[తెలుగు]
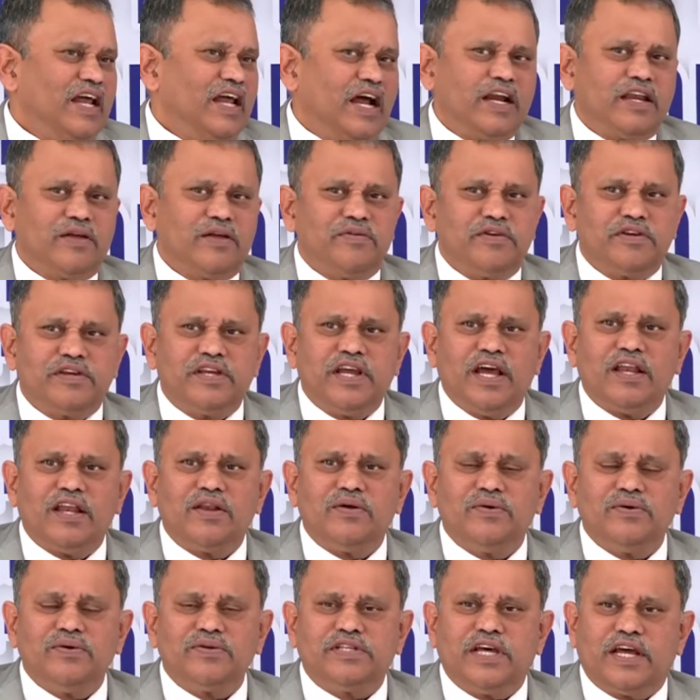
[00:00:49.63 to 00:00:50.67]
ఇలాంటి
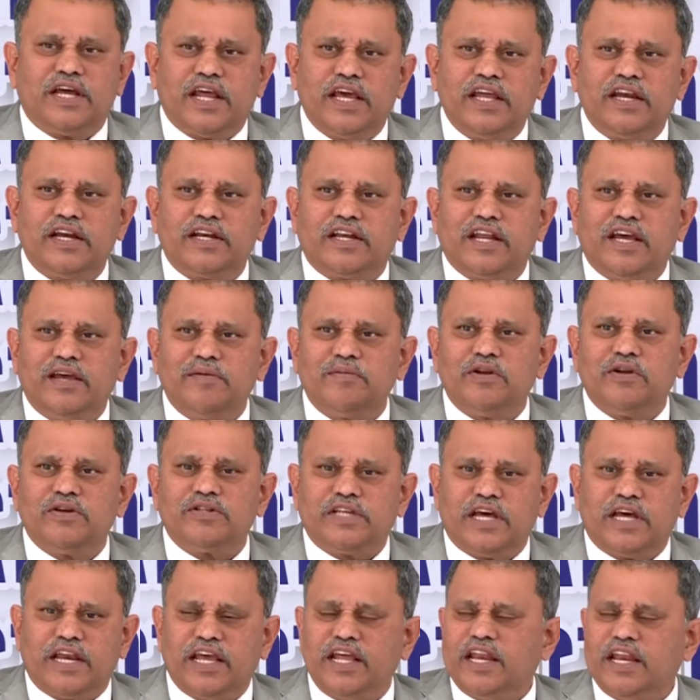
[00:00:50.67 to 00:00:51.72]
విషయాలు సరైన
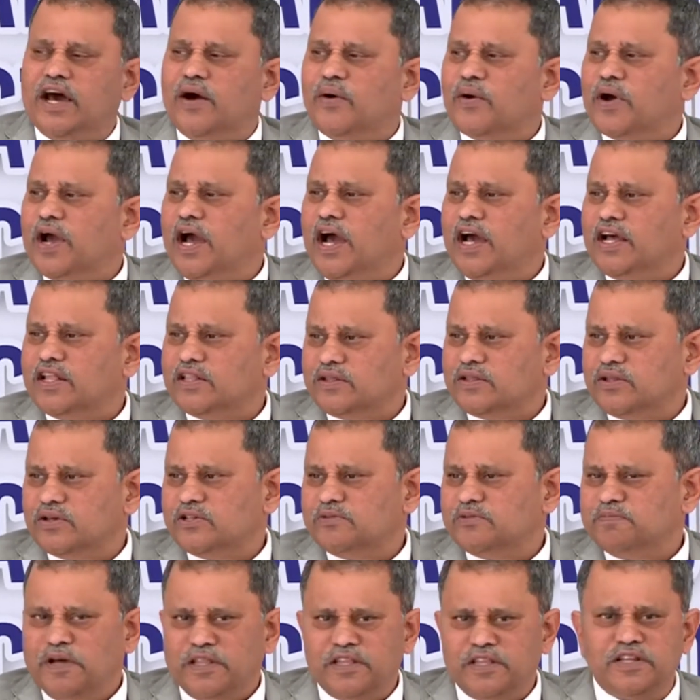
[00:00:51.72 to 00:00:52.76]
టైంలో సరైన
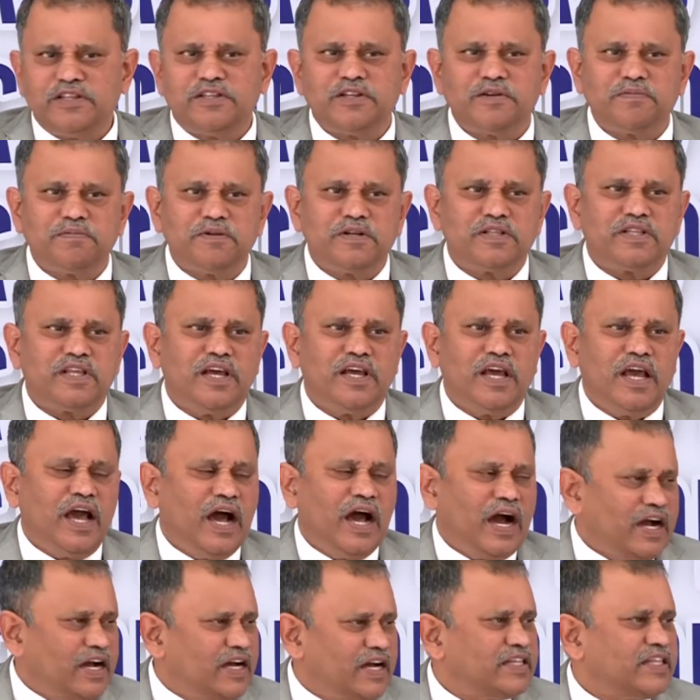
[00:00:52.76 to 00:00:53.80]
అవగాహనతో స్పందించకపోతే
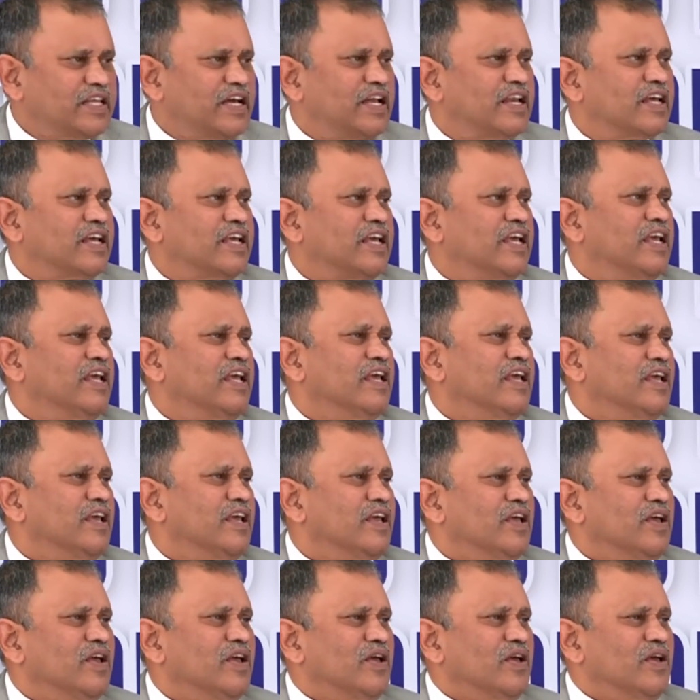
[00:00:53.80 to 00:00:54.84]
ఆఘాతాలకి
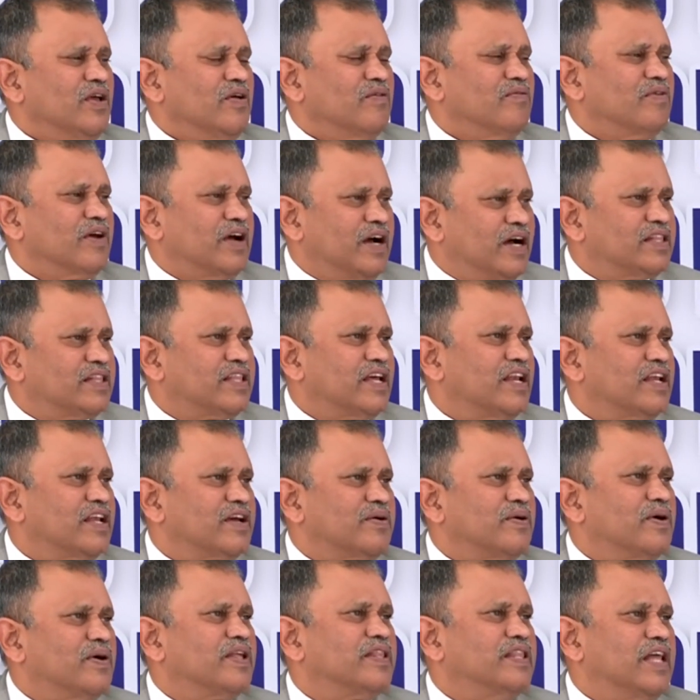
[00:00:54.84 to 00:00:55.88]

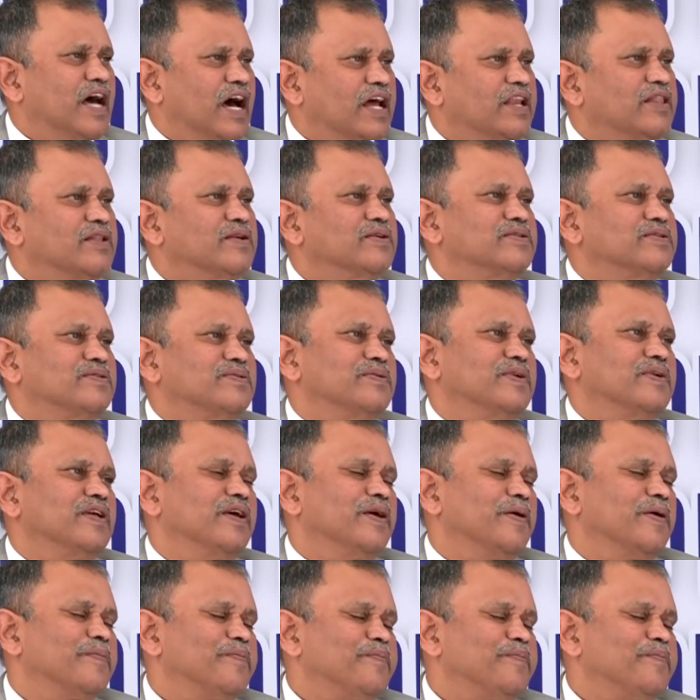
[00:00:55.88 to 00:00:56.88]
విఘాతాలకు కూడా దారితీస్తుంటాయి